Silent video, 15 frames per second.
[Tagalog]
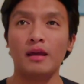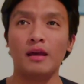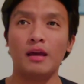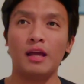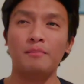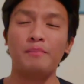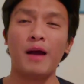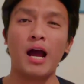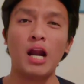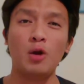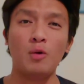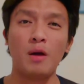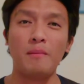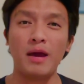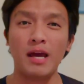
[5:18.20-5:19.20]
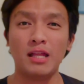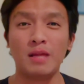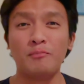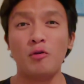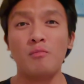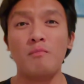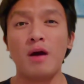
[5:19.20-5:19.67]
And pangalawa, mahirap
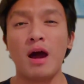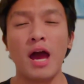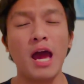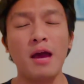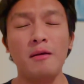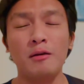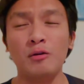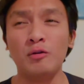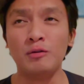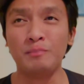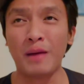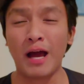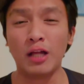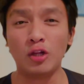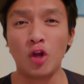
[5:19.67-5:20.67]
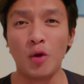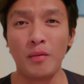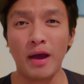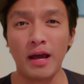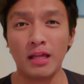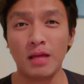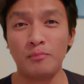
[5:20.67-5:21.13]
po ba, eh, yung pangatlo,
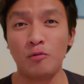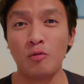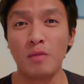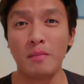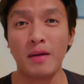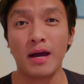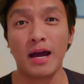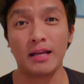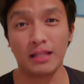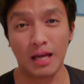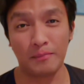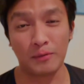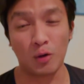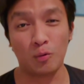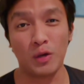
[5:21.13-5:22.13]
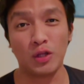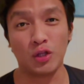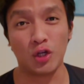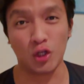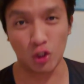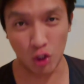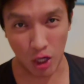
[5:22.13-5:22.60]
mahirap po ba maghanap ng winter
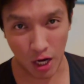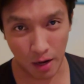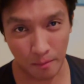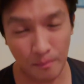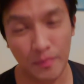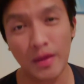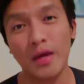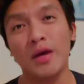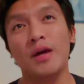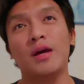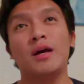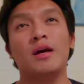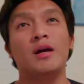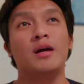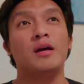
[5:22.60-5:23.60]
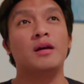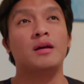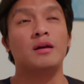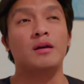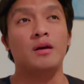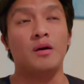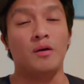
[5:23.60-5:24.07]
job?
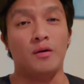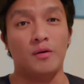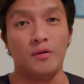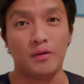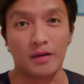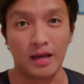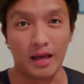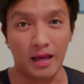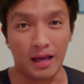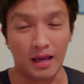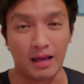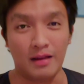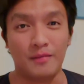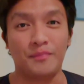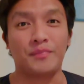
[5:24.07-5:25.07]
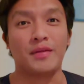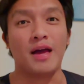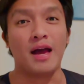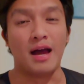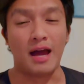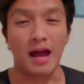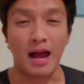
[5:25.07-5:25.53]
Okay.
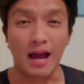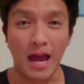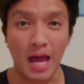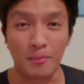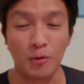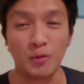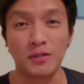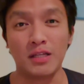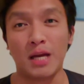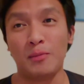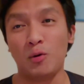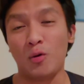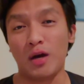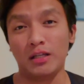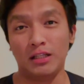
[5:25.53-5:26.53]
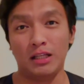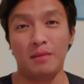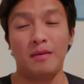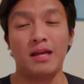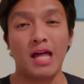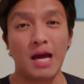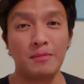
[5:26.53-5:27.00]
Ah, kagaya pong sinabi ko kanina,
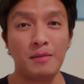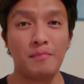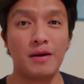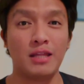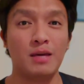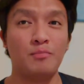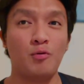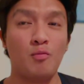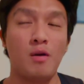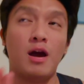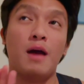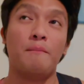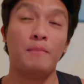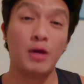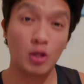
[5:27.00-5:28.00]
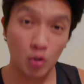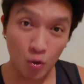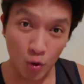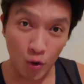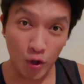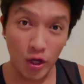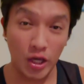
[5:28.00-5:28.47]
marami pa rin po mga
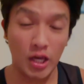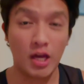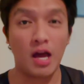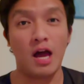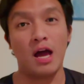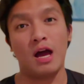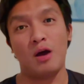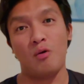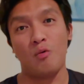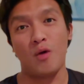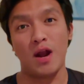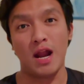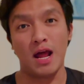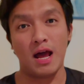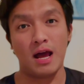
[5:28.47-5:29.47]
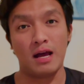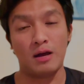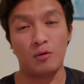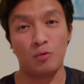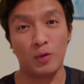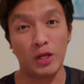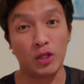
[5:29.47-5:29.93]
Pinoy ang
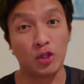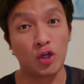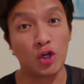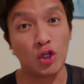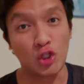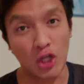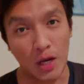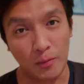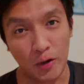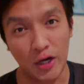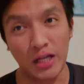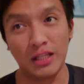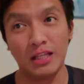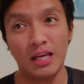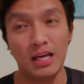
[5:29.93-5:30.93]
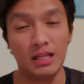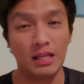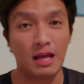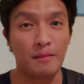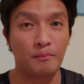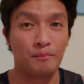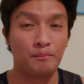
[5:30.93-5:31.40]
walang winter job or hindi
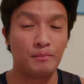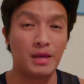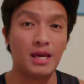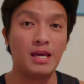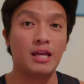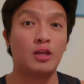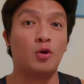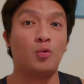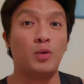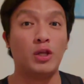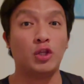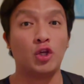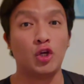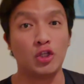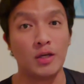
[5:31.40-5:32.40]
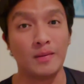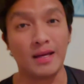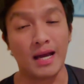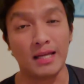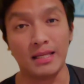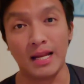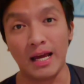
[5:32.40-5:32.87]
nabigyan ng winter job ng
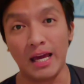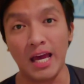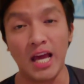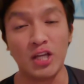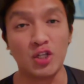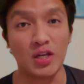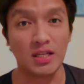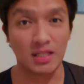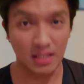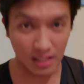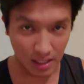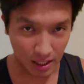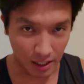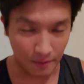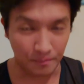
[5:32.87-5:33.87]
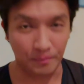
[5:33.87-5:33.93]
kanilang agency